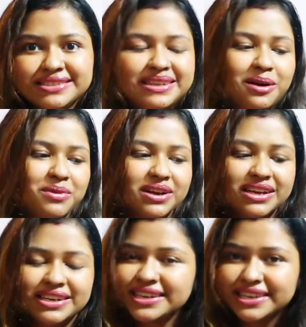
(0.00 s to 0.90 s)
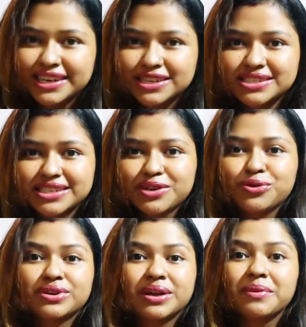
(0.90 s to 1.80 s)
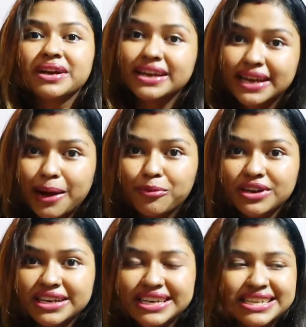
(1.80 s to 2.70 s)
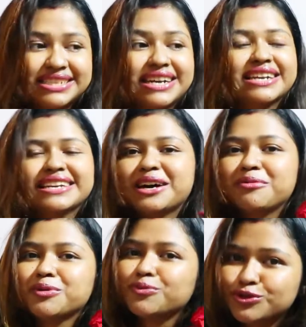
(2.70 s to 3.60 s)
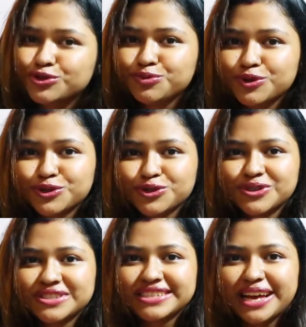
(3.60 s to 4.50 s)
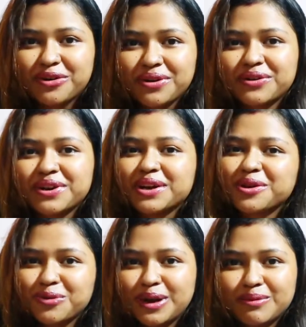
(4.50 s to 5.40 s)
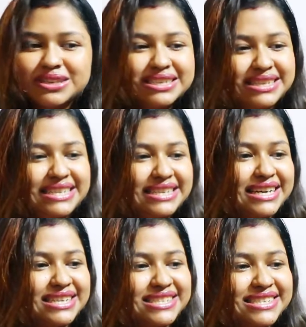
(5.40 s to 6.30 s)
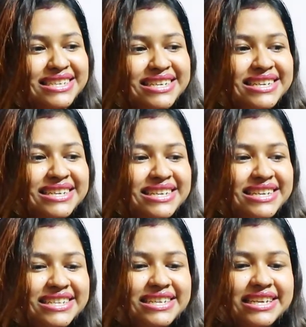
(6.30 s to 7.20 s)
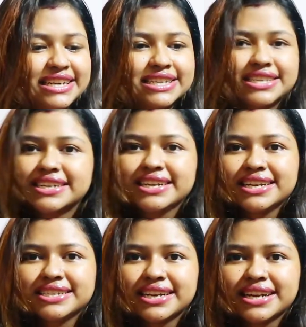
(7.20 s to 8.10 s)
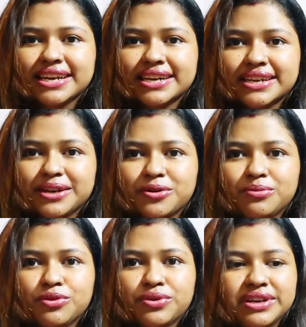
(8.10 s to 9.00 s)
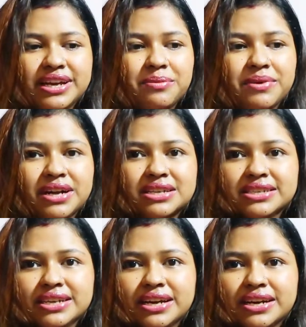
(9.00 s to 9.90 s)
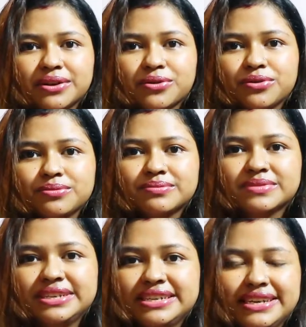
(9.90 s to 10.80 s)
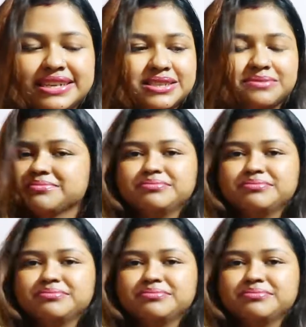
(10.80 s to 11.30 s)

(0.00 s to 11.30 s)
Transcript: দিতে আমাকে এটা নিয়ে আসে ওটা আমাকে না বলে কিনেছে আর এটা আমার প্রচুর পছন্দ হয়েছে দেখো কারণ এখানে গোলাপ আছে তিনটে আছে তিনটে না চারটে আছে এখানে একটা এরকম কড়ি টাইপের আছে আর এরকম তিনটে আছে